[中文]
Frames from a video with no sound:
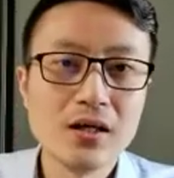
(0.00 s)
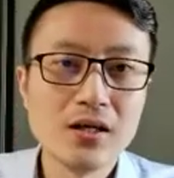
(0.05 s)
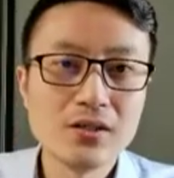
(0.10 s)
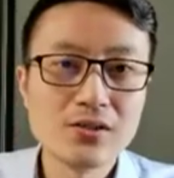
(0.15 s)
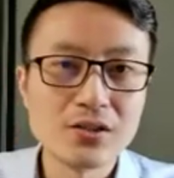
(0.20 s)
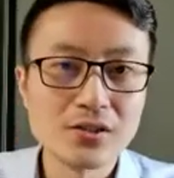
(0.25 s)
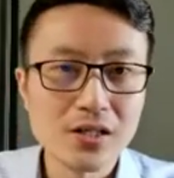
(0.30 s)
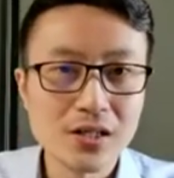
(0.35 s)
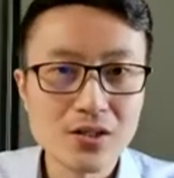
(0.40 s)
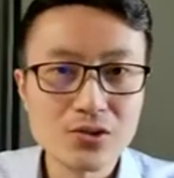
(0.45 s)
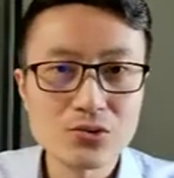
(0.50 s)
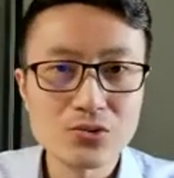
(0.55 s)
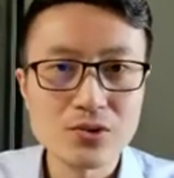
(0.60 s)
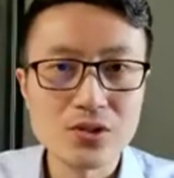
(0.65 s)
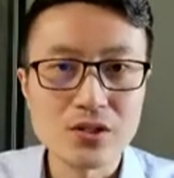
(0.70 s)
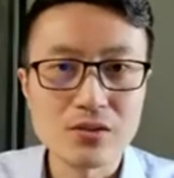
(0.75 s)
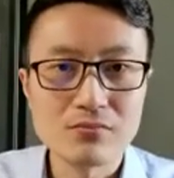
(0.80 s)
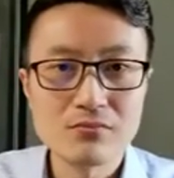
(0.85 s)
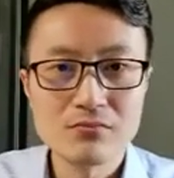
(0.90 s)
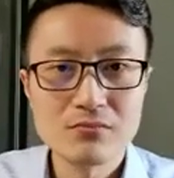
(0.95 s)
请大家注
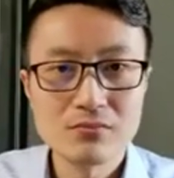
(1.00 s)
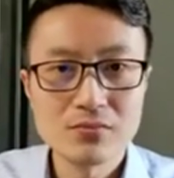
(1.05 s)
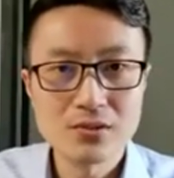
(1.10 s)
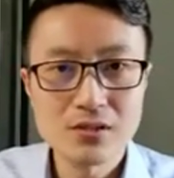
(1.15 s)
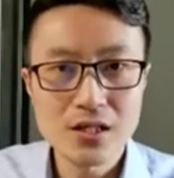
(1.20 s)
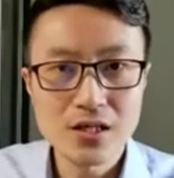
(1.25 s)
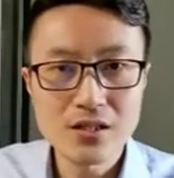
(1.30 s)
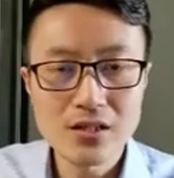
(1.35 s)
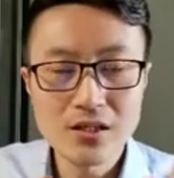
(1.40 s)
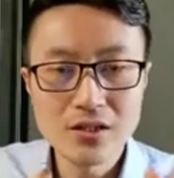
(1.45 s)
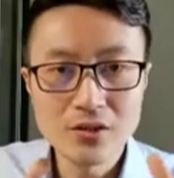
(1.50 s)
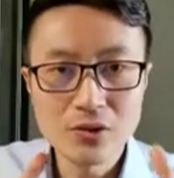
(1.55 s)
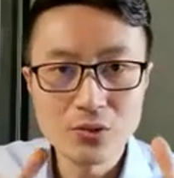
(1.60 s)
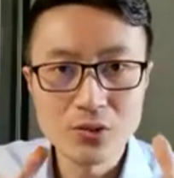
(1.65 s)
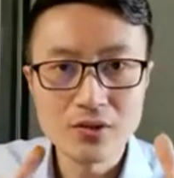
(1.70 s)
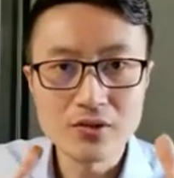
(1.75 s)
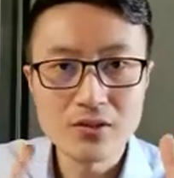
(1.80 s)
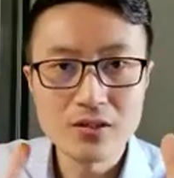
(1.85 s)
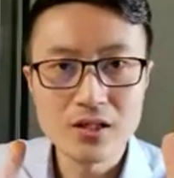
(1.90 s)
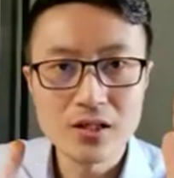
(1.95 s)
意，在英
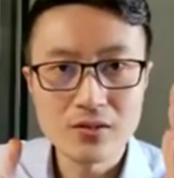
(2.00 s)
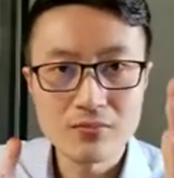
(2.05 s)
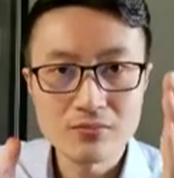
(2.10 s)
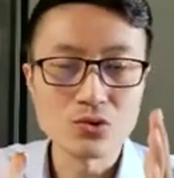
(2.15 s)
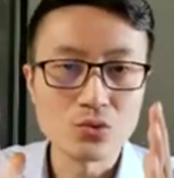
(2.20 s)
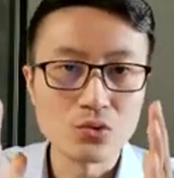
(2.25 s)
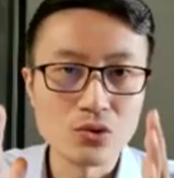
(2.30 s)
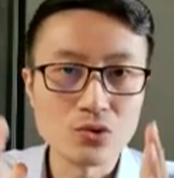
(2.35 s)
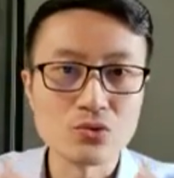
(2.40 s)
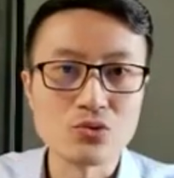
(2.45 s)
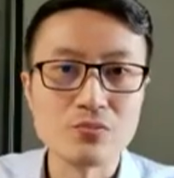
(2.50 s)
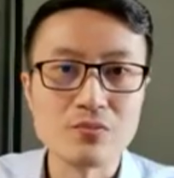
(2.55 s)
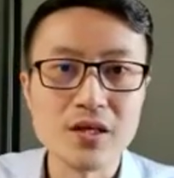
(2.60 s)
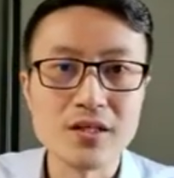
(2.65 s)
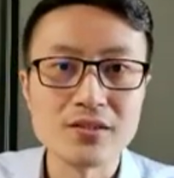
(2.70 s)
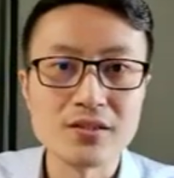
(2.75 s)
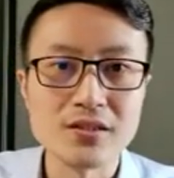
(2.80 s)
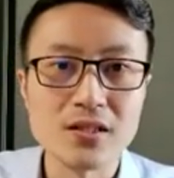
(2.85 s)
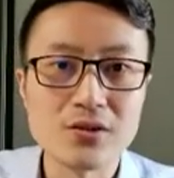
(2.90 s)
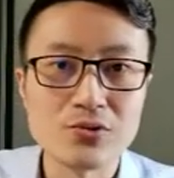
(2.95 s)
伦的国土
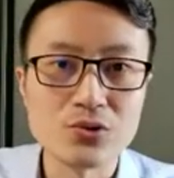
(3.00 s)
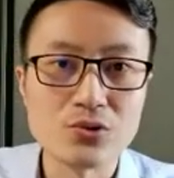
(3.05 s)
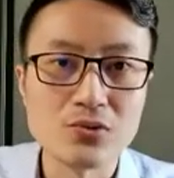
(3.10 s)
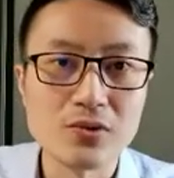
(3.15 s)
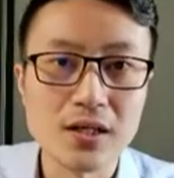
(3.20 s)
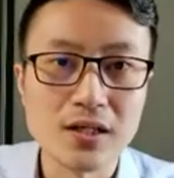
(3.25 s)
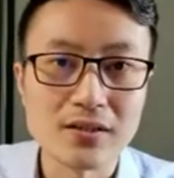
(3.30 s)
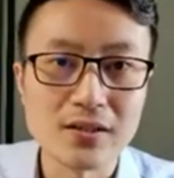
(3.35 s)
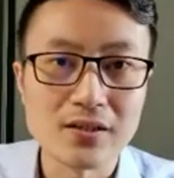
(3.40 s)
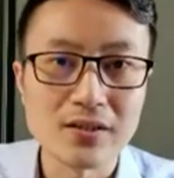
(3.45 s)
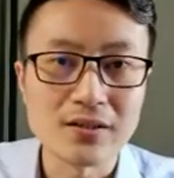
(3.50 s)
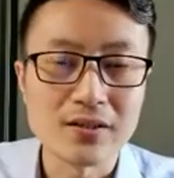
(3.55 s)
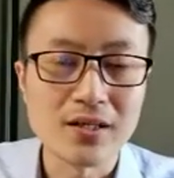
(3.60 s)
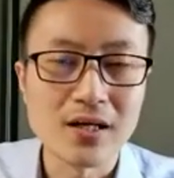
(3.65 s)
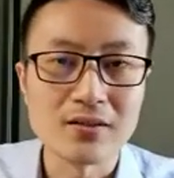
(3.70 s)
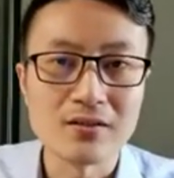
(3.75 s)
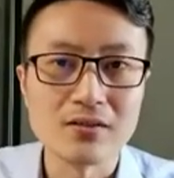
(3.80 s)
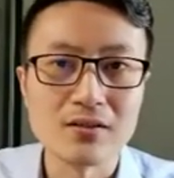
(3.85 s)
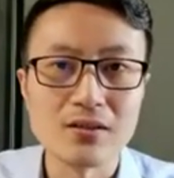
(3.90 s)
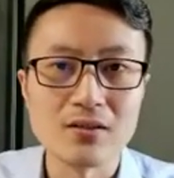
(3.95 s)
面积当中啊，大家可以
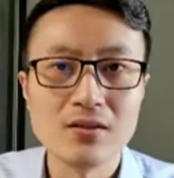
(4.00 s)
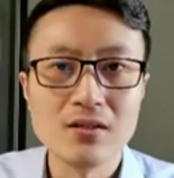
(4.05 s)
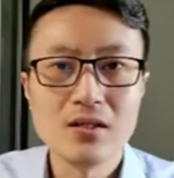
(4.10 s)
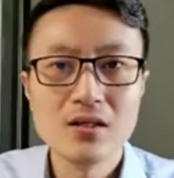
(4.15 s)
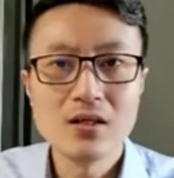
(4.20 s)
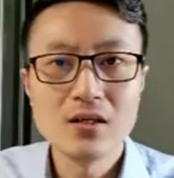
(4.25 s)
看得到，